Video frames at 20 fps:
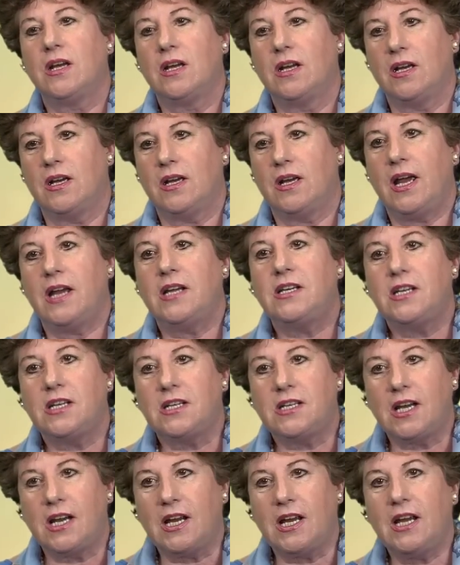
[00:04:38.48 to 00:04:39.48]
äh,
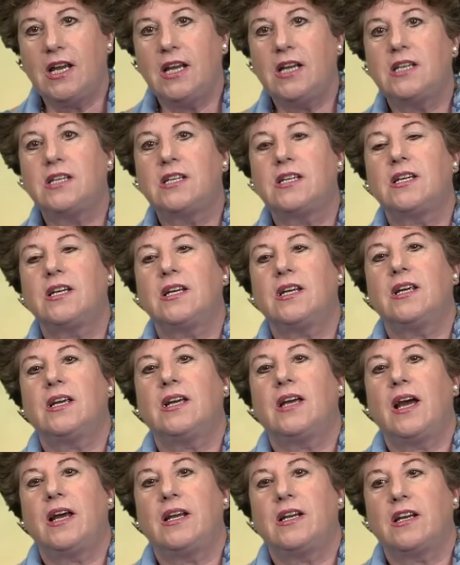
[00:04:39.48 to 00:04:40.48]
Entität,
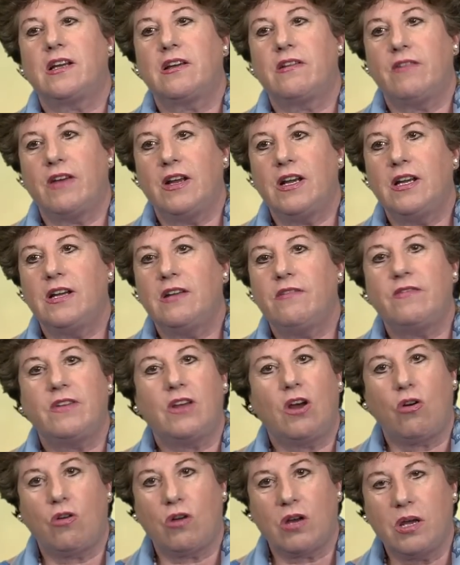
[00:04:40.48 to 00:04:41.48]
äh, eine Quelle,
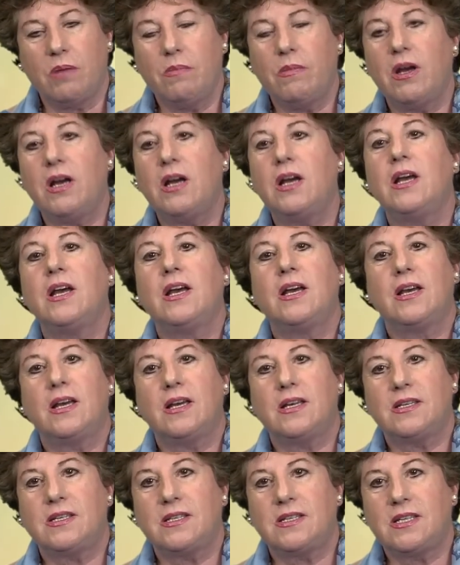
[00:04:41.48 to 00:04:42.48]
wie auch immer,
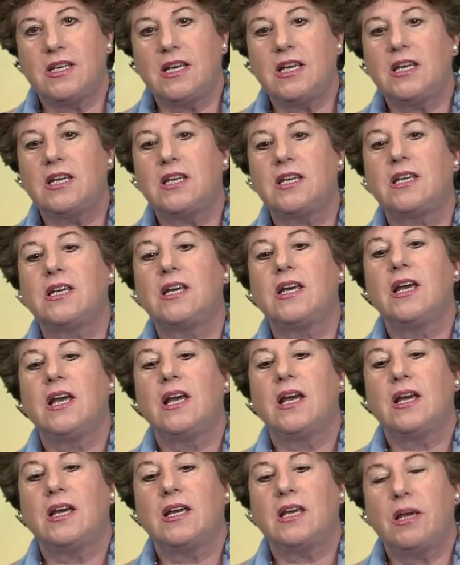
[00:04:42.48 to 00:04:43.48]
sich
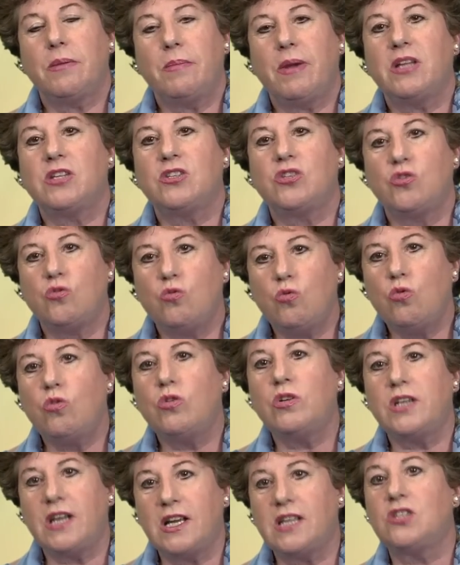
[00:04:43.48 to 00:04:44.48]
jemanden
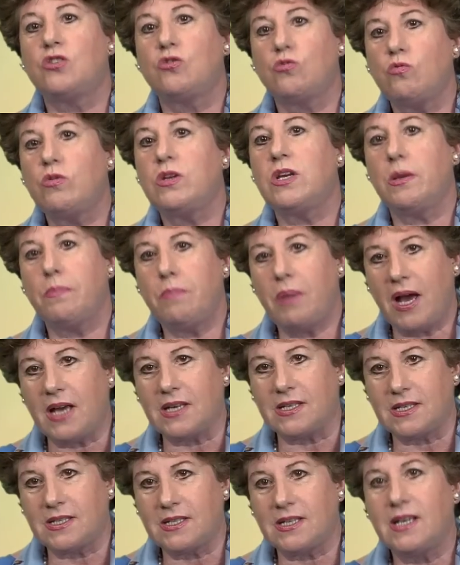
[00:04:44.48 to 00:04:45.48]
suchen, der zu ihr
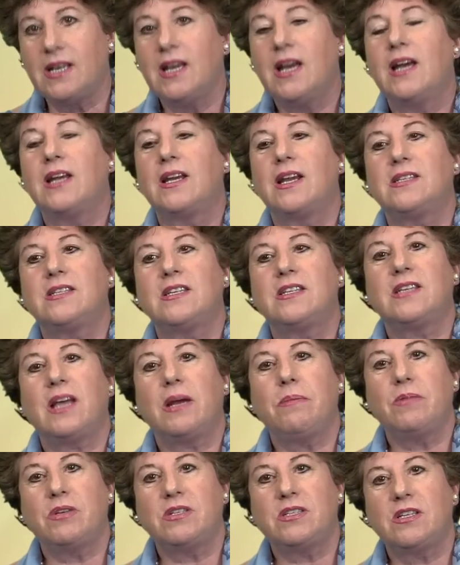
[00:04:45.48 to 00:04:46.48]
passt. Das ist
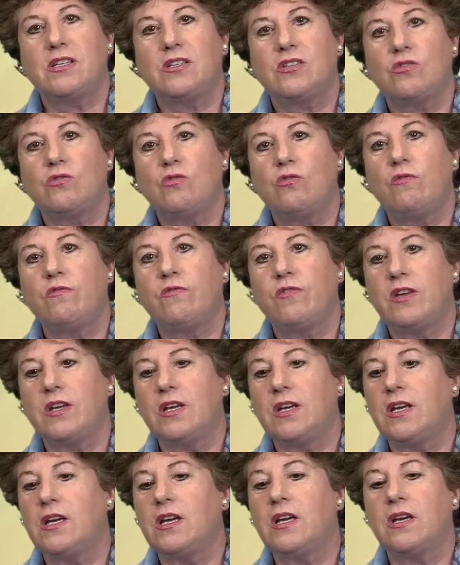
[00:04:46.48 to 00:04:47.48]
ein bisschen so
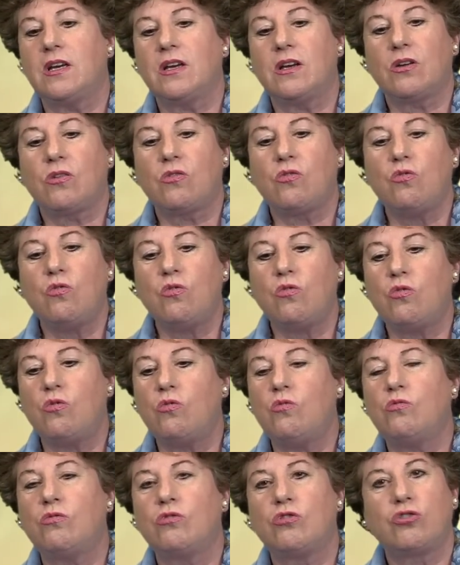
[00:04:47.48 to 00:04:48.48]
wie äh,
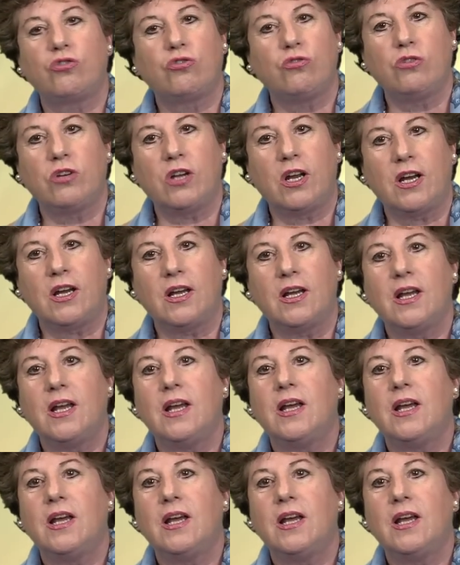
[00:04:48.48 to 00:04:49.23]
Guru und Schüler.